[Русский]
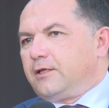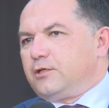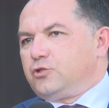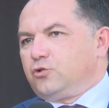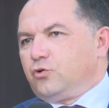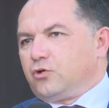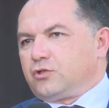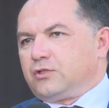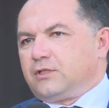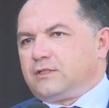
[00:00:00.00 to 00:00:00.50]

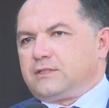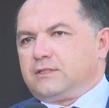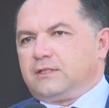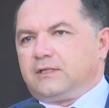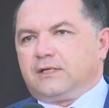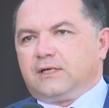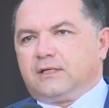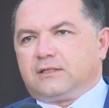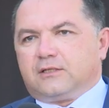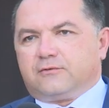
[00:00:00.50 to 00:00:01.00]
надежность –
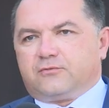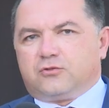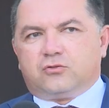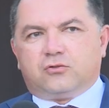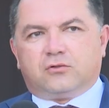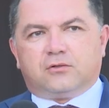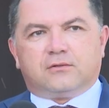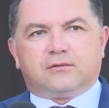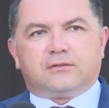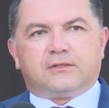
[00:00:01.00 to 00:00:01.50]
это
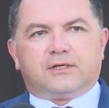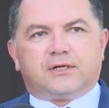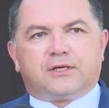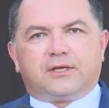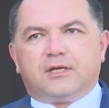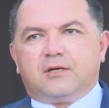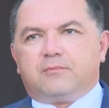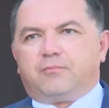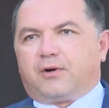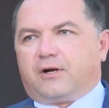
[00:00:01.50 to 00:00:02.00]
все,
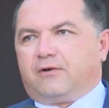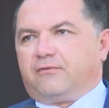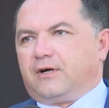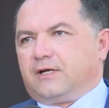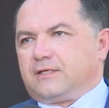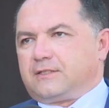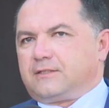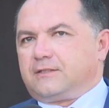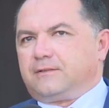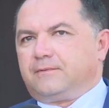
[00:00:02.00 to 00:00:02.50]
дорогие, про
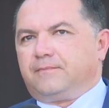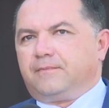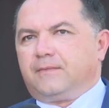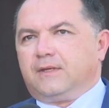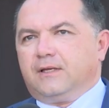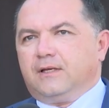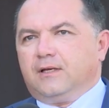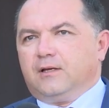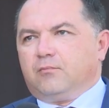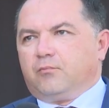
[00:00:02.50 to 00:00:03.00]
вас,
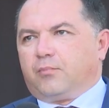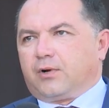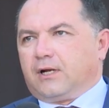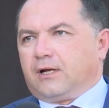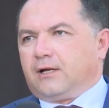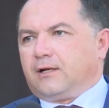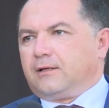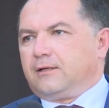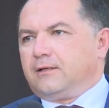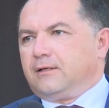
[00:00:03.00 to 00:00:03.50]

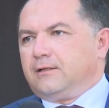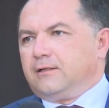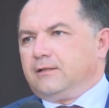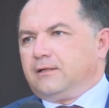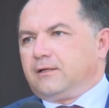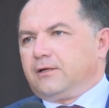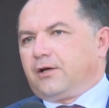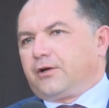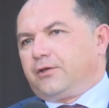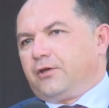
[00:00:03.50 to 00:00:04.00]
про
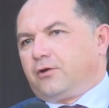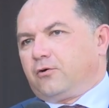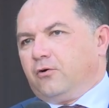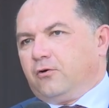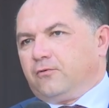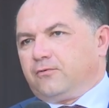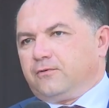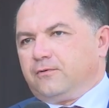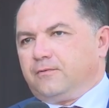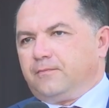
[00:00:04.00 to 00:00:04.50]

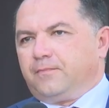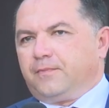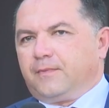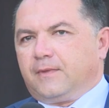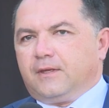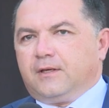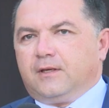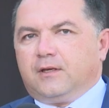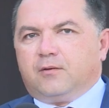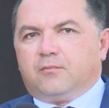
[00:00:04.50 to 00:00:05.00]
горняков,
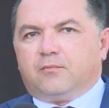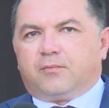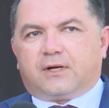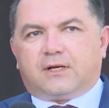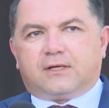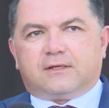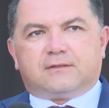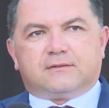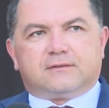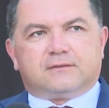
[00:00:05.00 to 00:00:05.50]

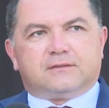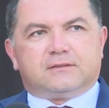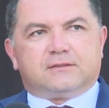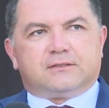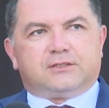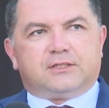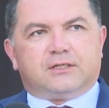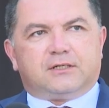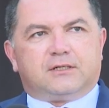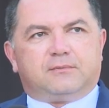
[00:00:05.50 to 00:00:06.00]
про
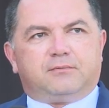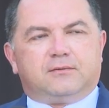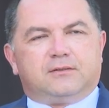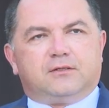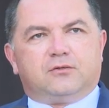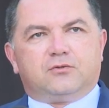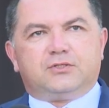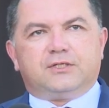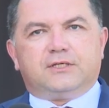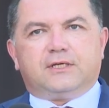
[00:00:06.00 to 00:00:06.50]
тех
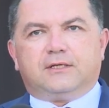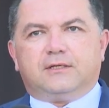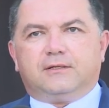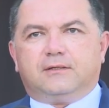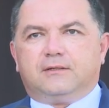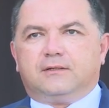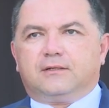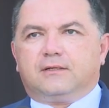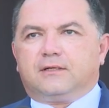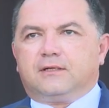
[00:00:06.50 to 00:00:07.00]

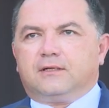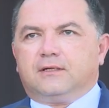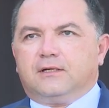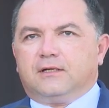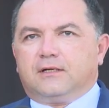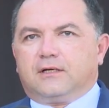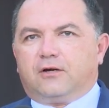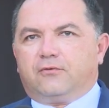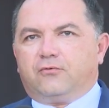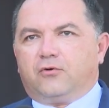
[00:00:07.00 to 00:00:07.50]
людей,
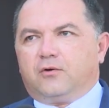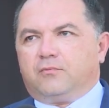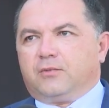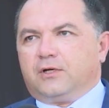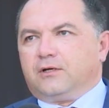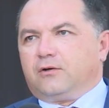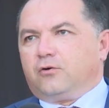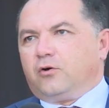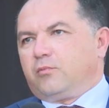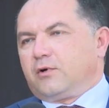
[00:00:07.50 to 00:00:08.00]
кого
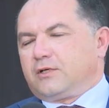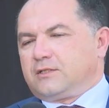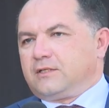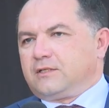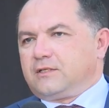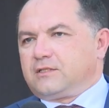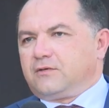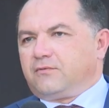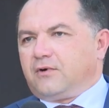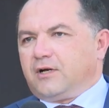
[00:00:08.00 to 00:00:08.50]
мы образно
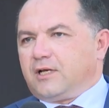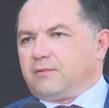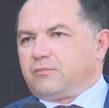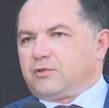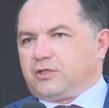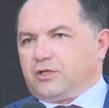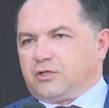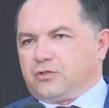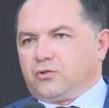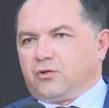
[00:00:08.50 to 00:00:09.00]
называем
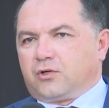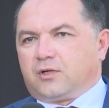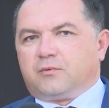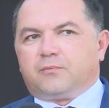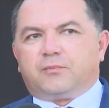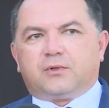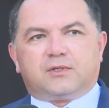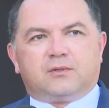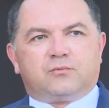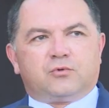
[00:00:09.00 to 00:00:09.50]

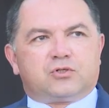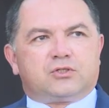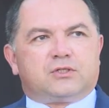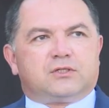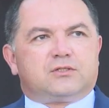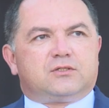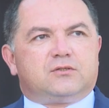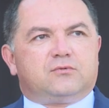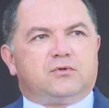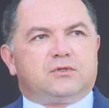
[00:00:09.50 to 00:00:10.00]
шахтерами, потому
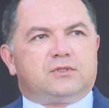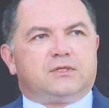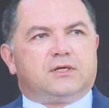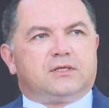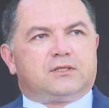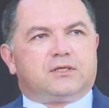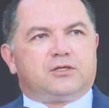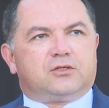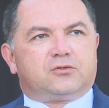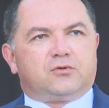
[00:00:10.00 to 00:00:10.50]
что сегодня
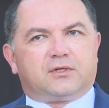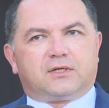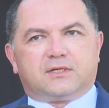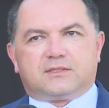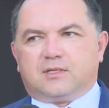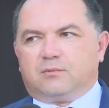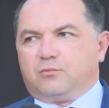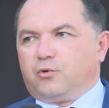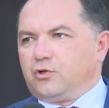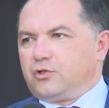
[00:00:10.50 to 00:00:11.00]
это не только
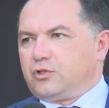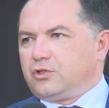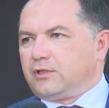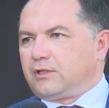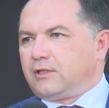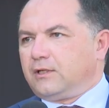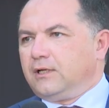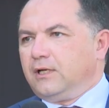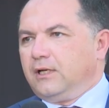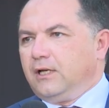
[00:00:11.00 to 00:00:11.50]

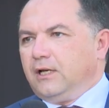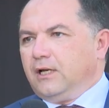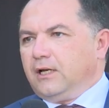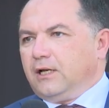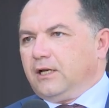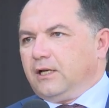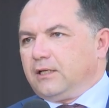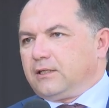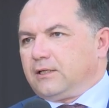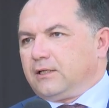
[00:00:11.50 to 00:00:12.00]
забойщики,
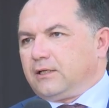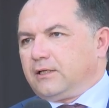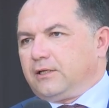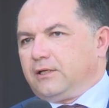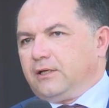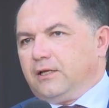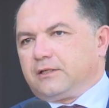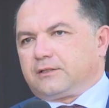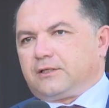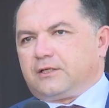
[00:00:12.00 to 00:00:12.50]
это
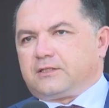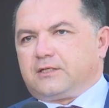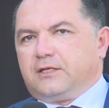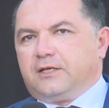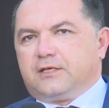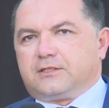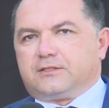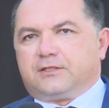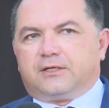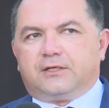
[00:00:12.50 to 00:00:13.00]
и
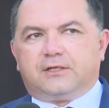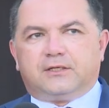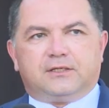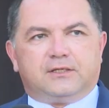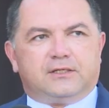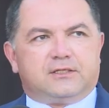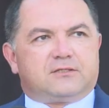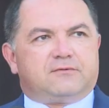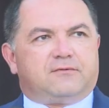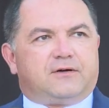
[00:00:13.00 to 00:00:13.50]
электрослесари,
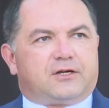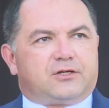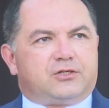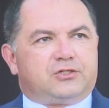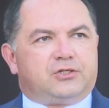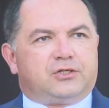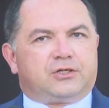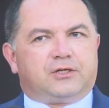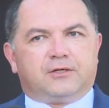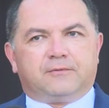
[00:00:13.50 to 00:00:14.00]
и
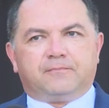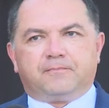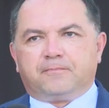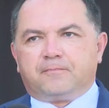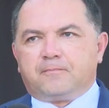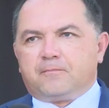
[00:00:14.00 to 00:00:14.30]
сварщики,